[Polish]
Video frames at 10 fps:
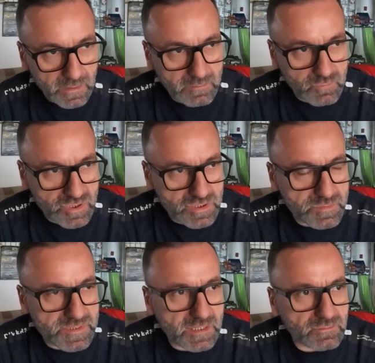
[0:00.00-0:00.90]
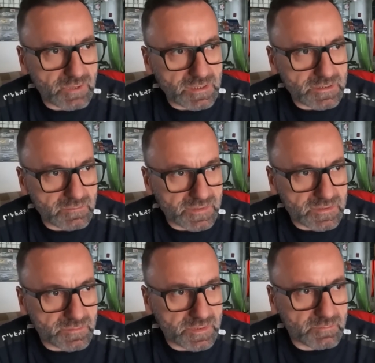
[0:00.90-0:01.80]
i musieliśmy zaktualizować
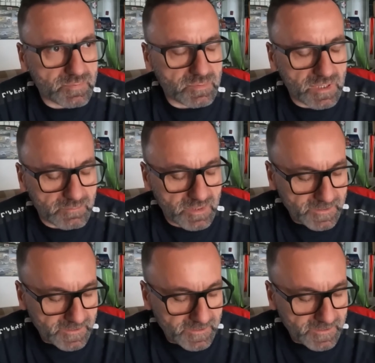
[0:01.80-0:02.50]
sobie tam program.